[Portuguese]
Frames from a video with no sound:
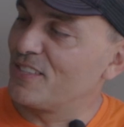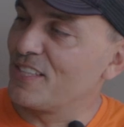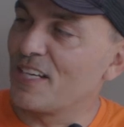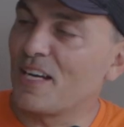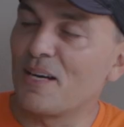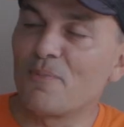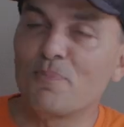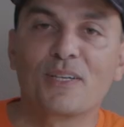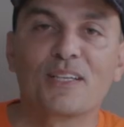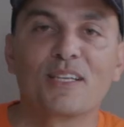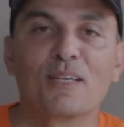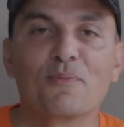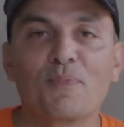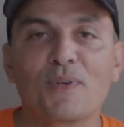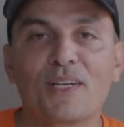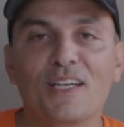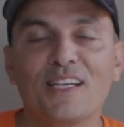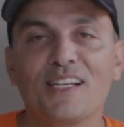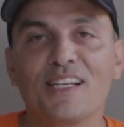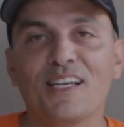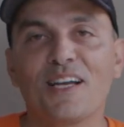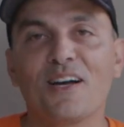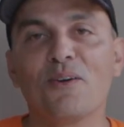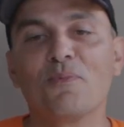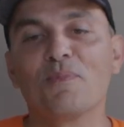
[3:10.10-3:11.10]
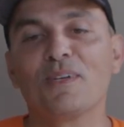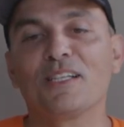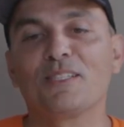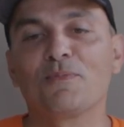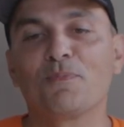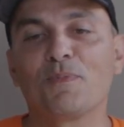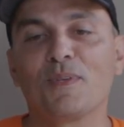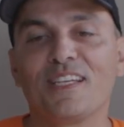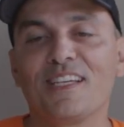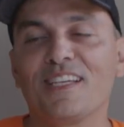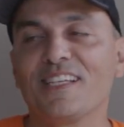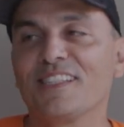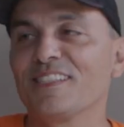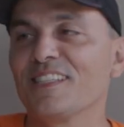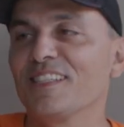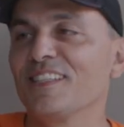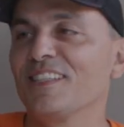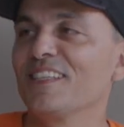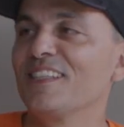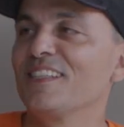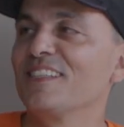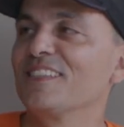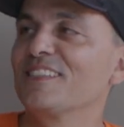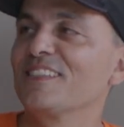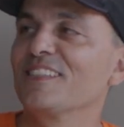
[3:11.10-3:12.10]
tirar, porque para ele é uma experiência
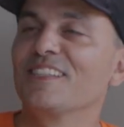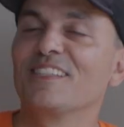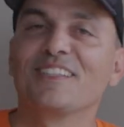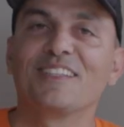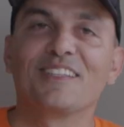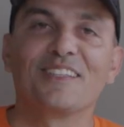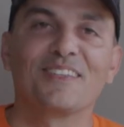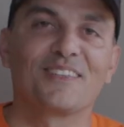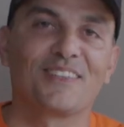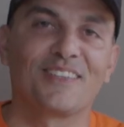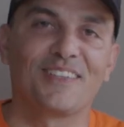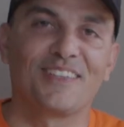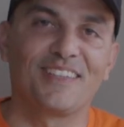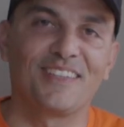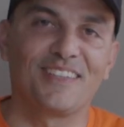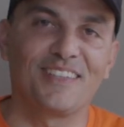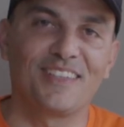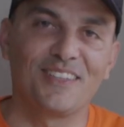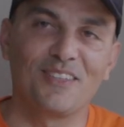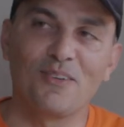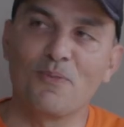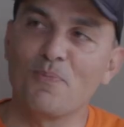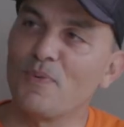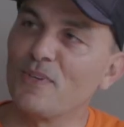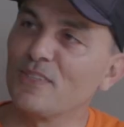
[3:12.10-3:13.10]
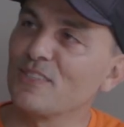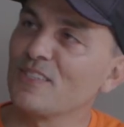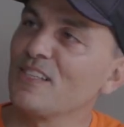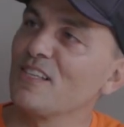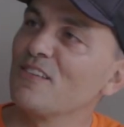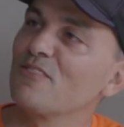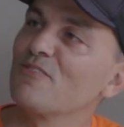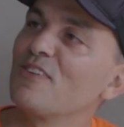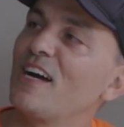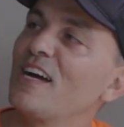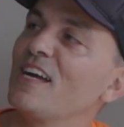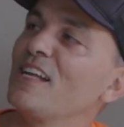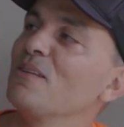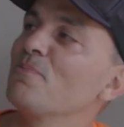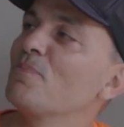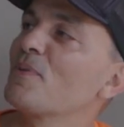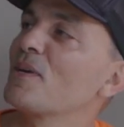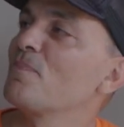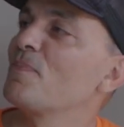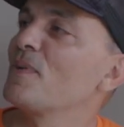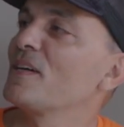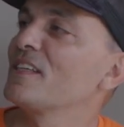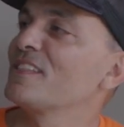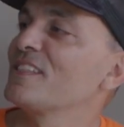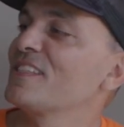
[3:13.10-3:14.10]
interessante. Eu posso levar ele
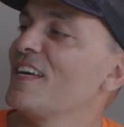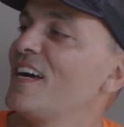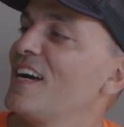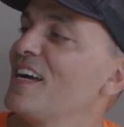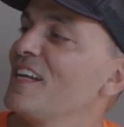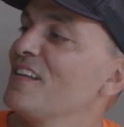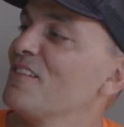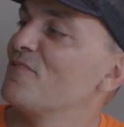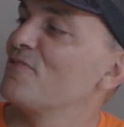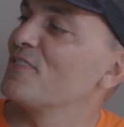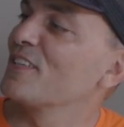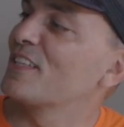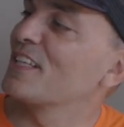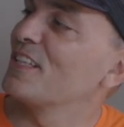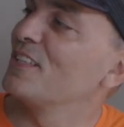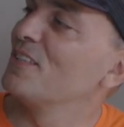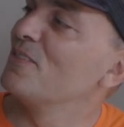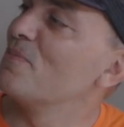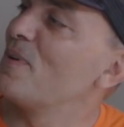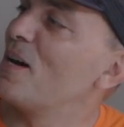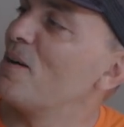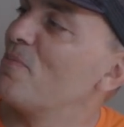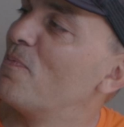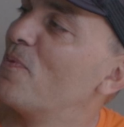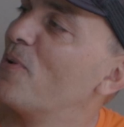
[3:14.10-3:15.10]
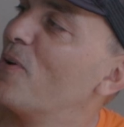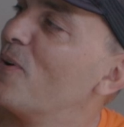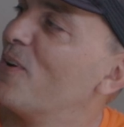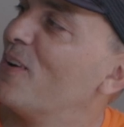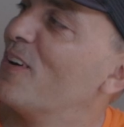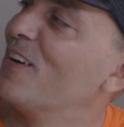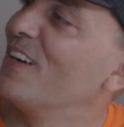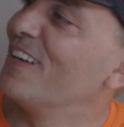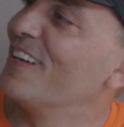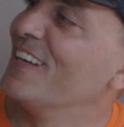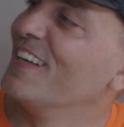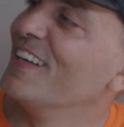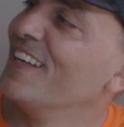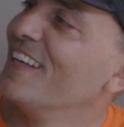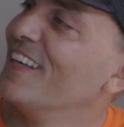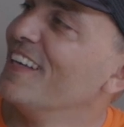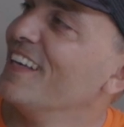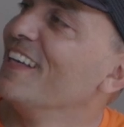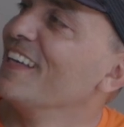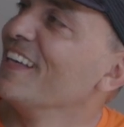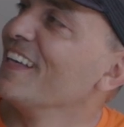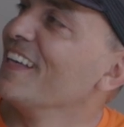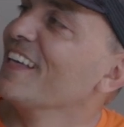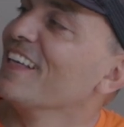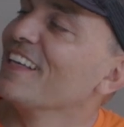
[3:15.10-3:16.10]
para passear, ele fica numa boa, ó
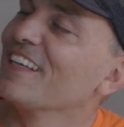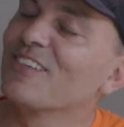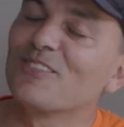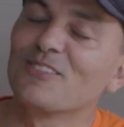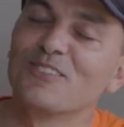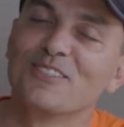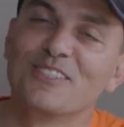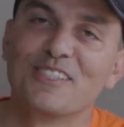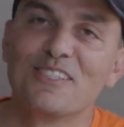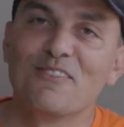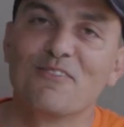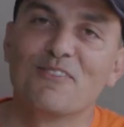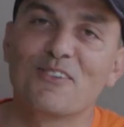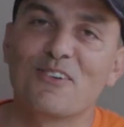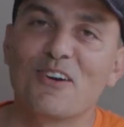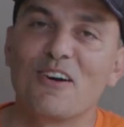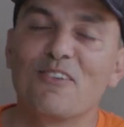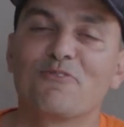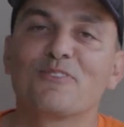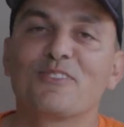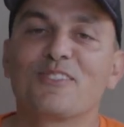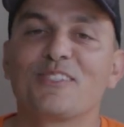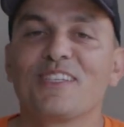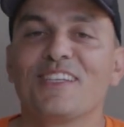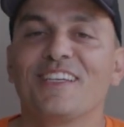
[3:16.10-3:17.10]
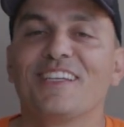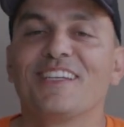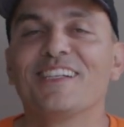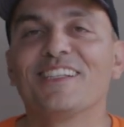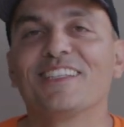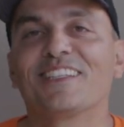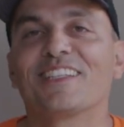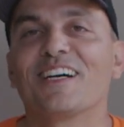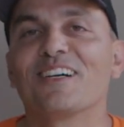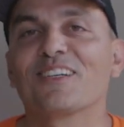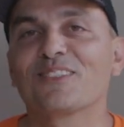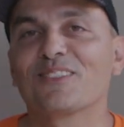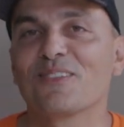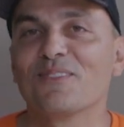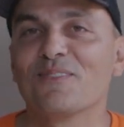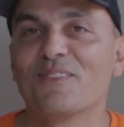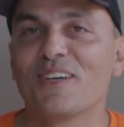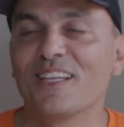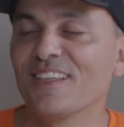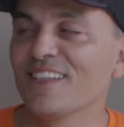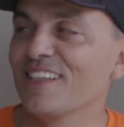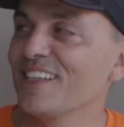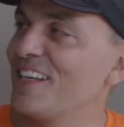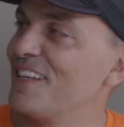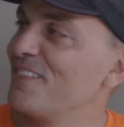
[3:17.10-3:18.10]
Inclusive, com a pulseira, ele está
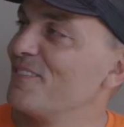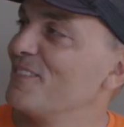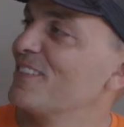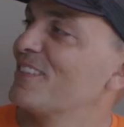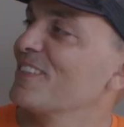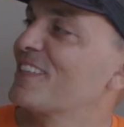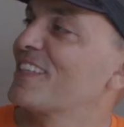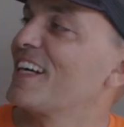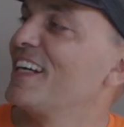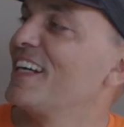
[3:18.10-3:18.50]
acostumado a ganhar muito